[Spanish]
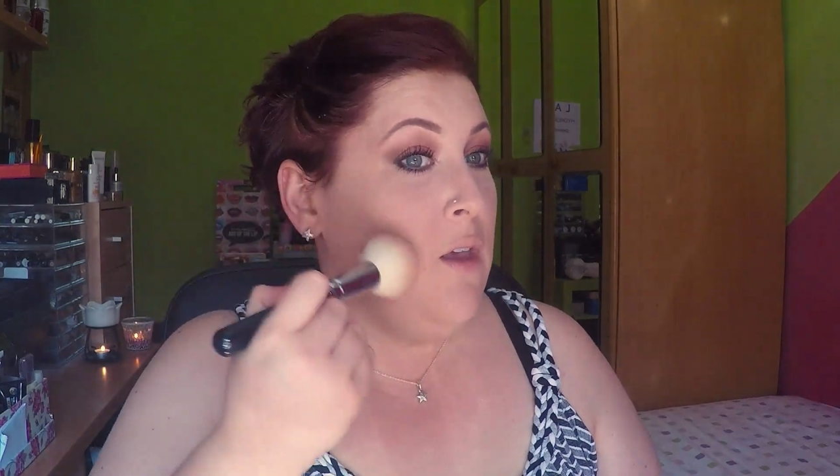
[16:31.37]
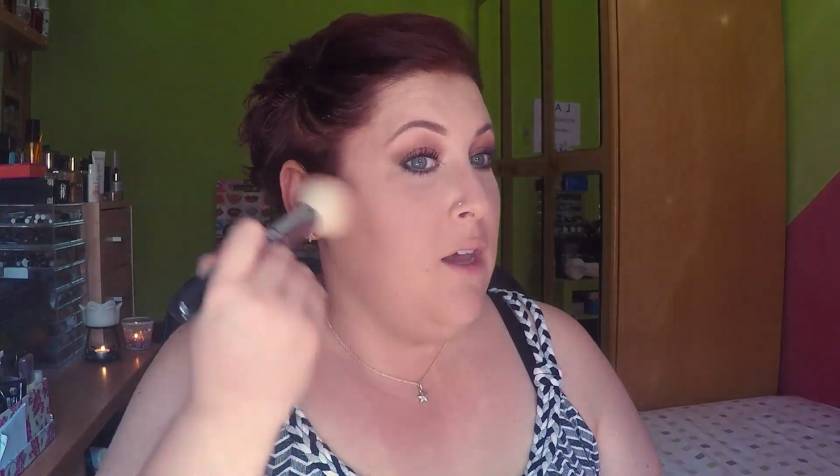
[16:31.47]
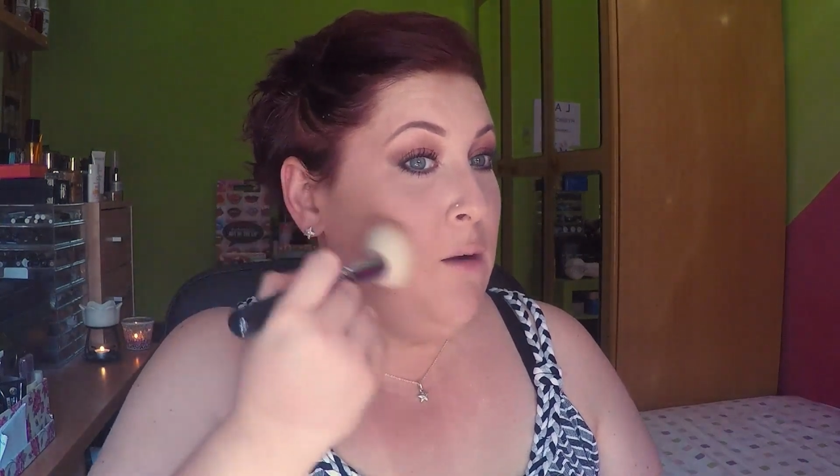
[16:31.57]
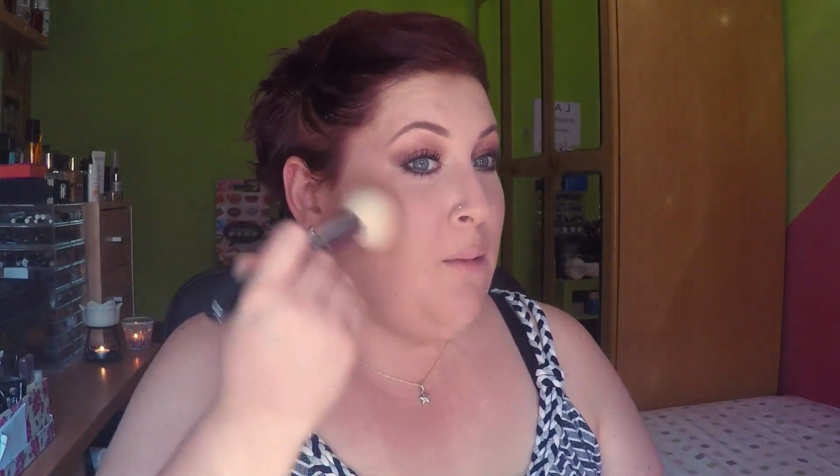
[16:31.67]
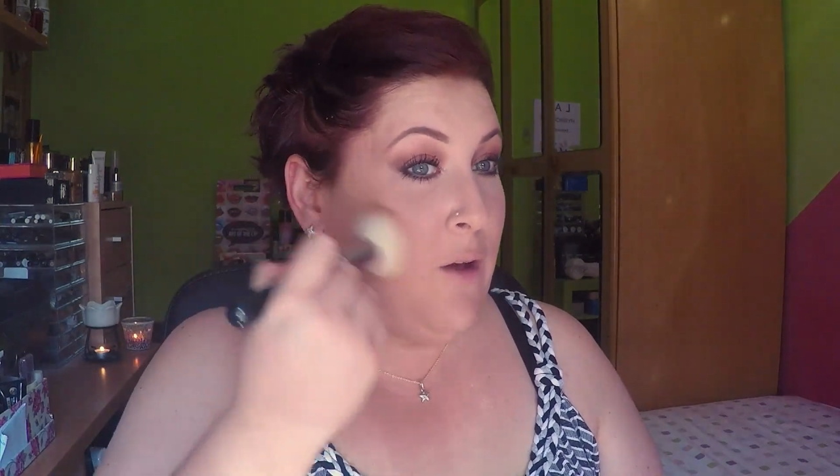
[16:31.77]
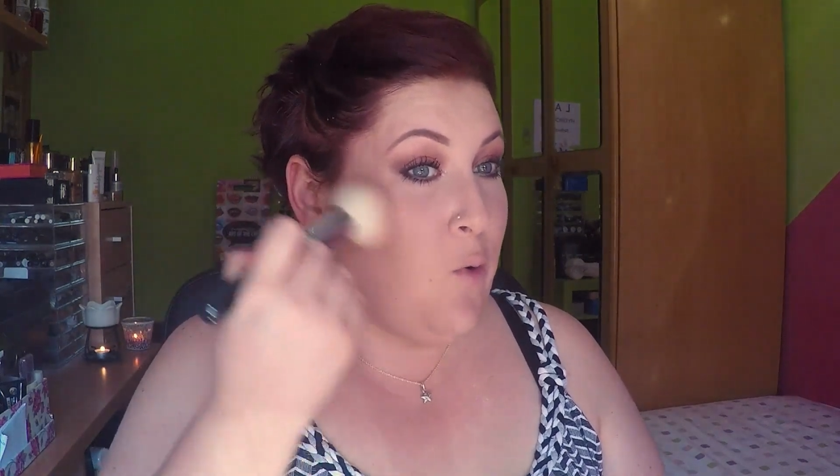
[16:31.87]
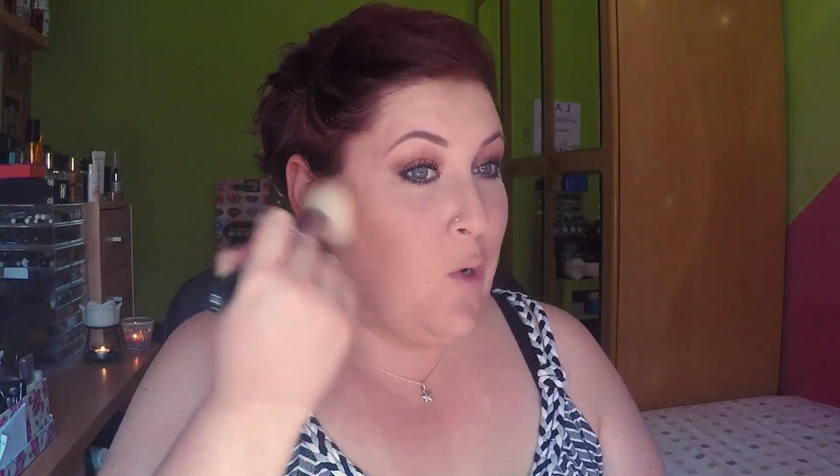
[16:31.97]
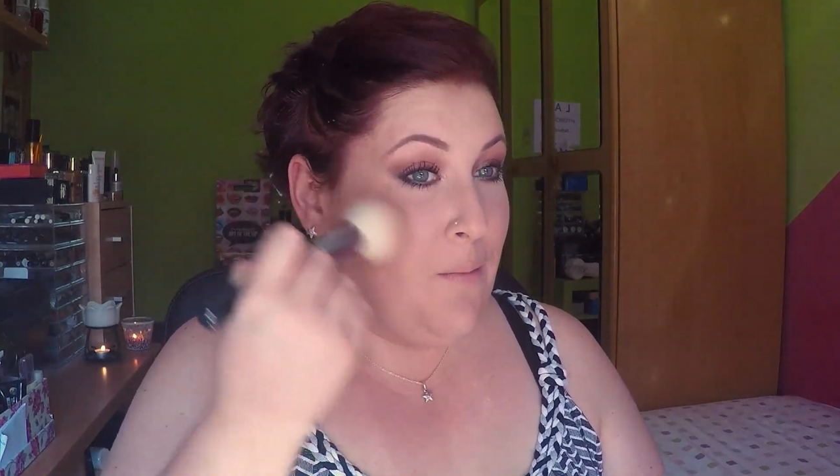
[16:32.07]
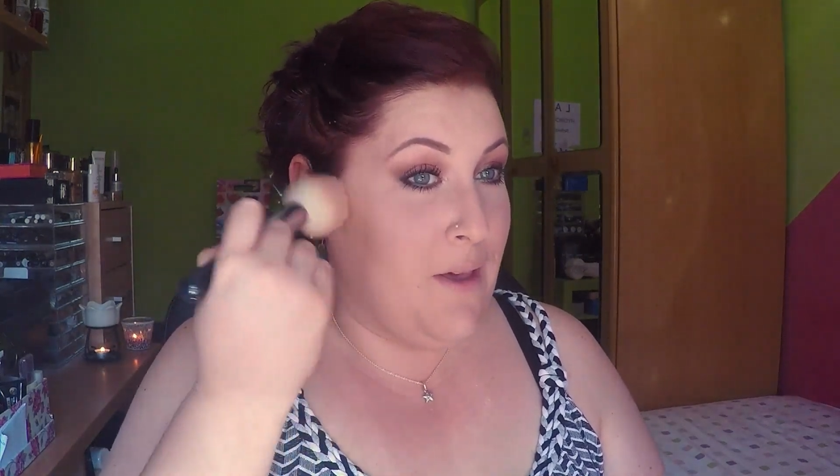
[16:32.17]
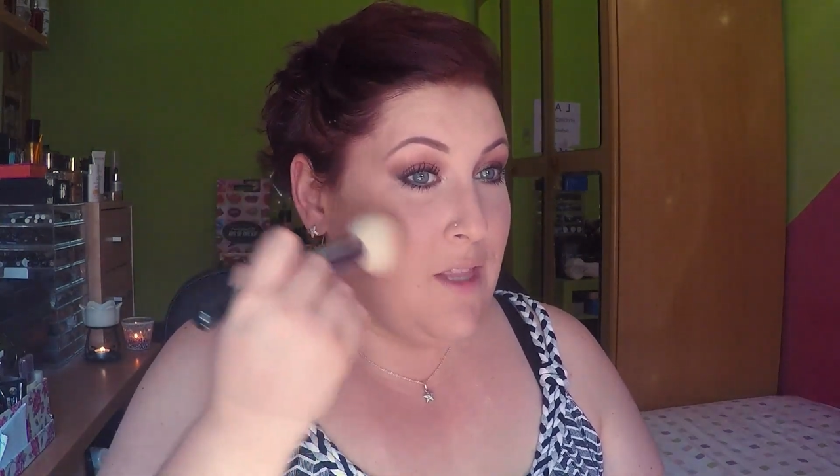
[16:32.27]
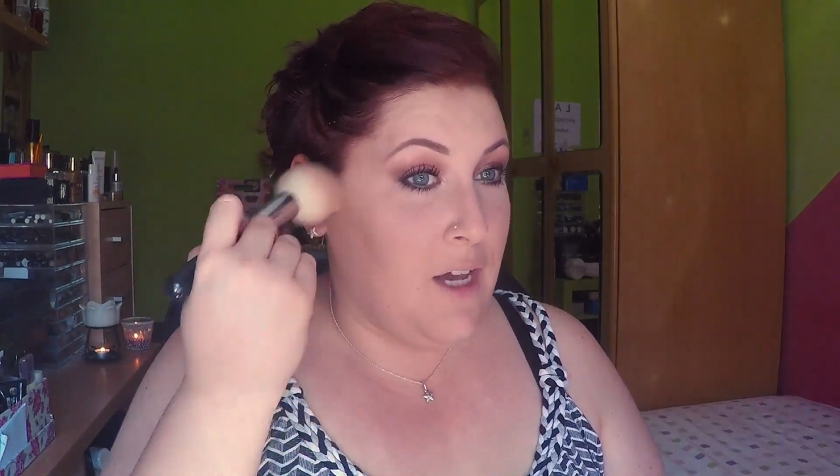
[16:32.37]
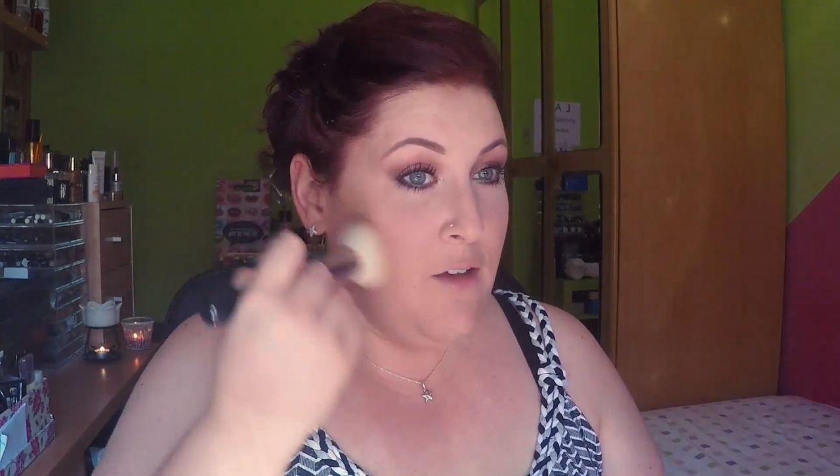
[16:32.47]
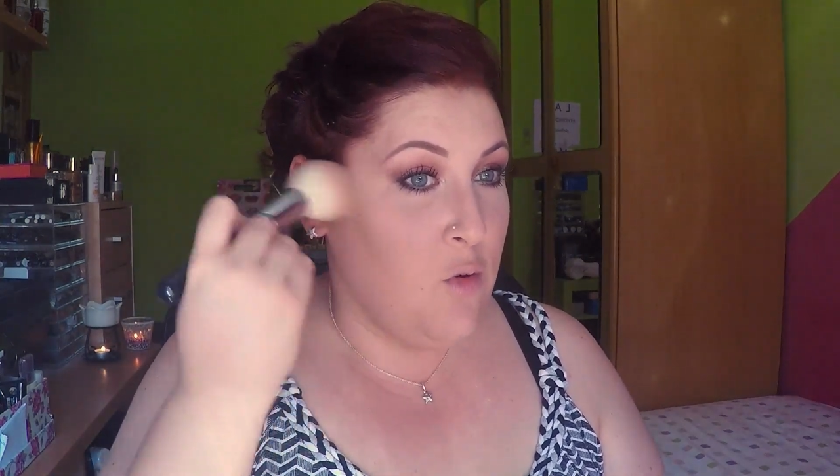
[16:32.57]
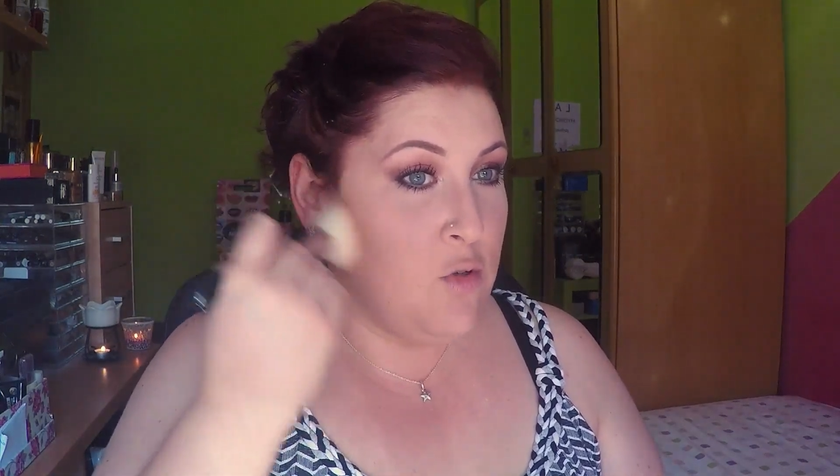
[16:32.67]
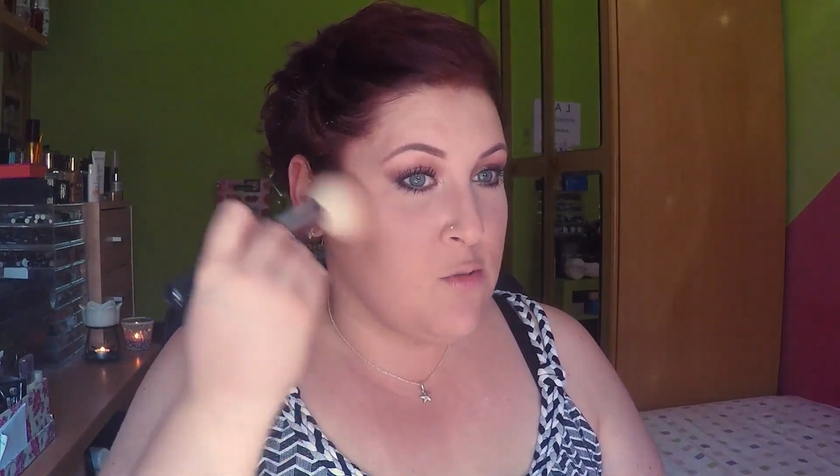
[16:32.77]
el blanco que me han
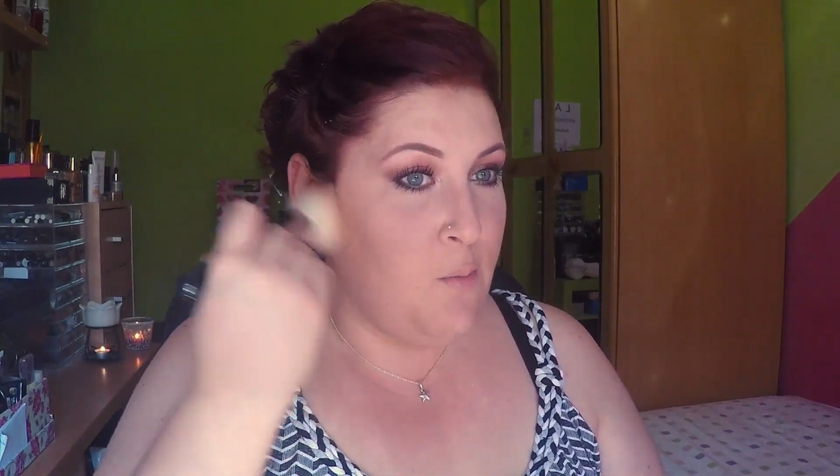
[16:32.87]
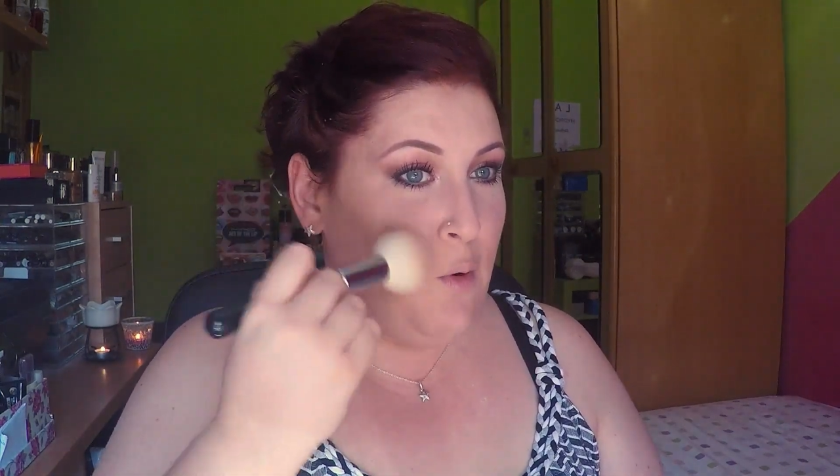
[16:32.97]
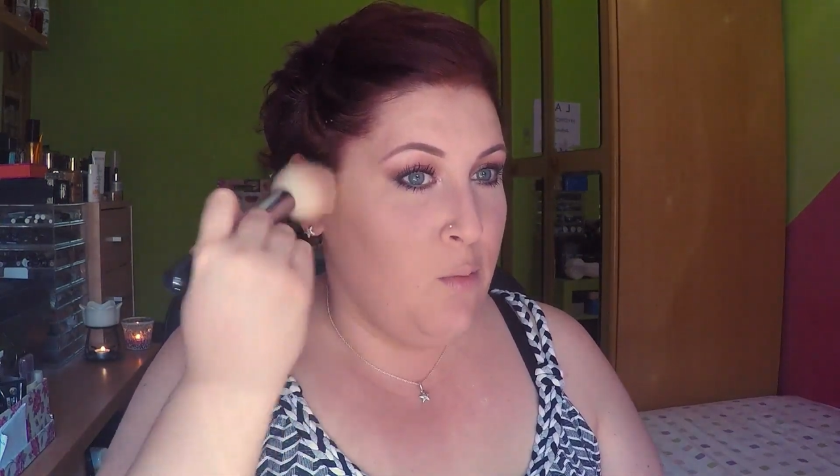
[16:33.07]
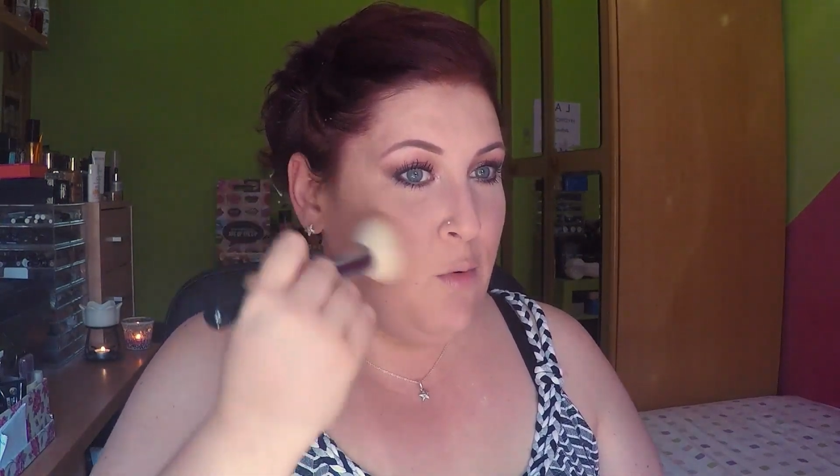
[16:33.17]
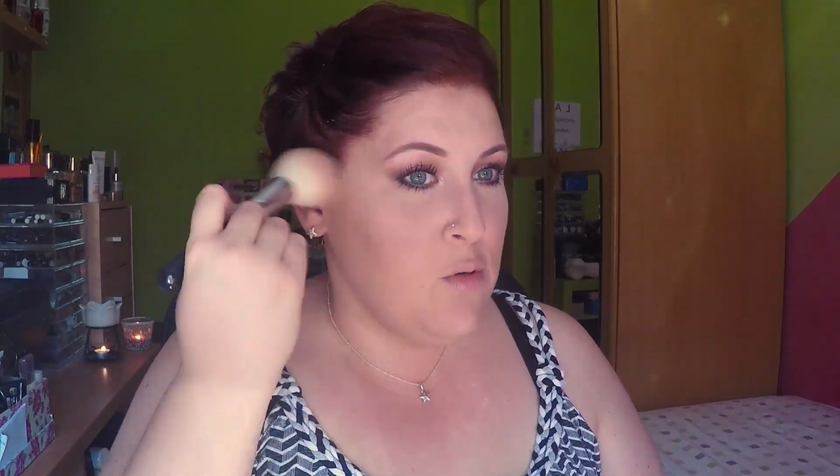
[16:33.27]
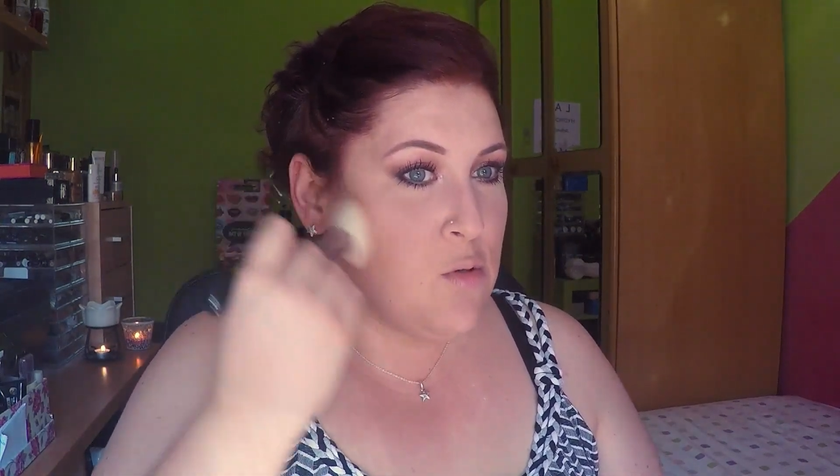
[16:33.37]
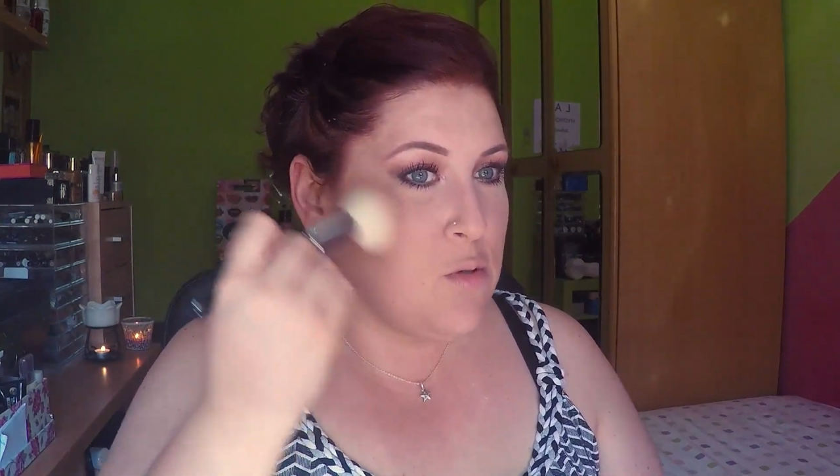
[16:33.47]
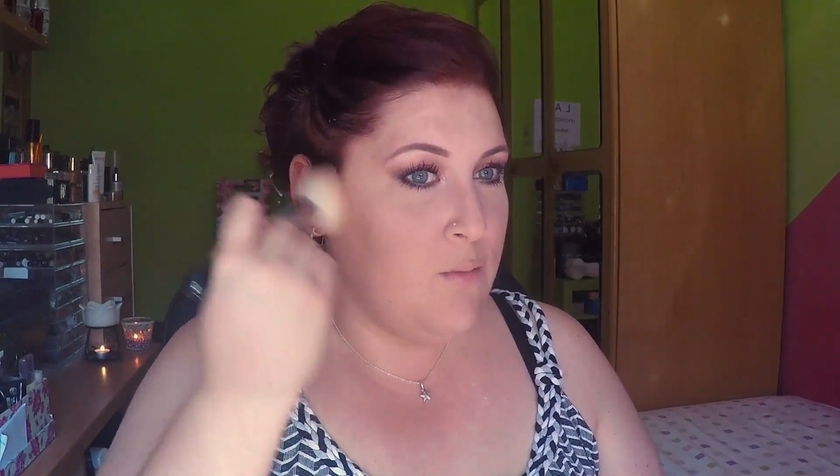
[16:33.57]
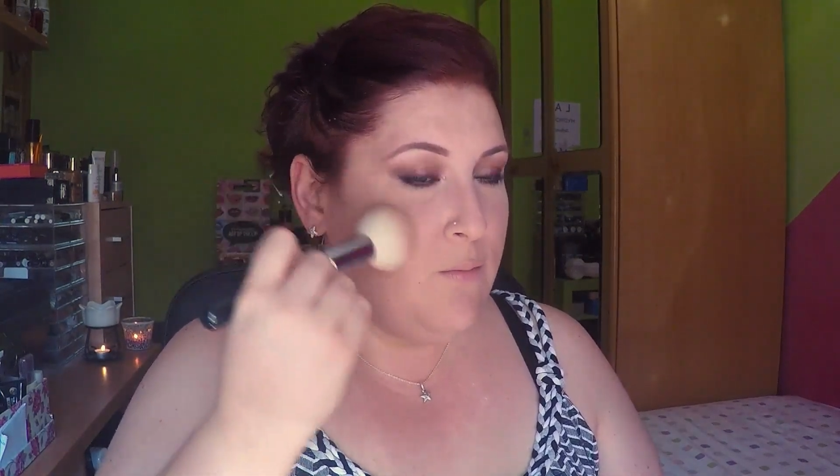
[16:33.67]
dejado los polvos.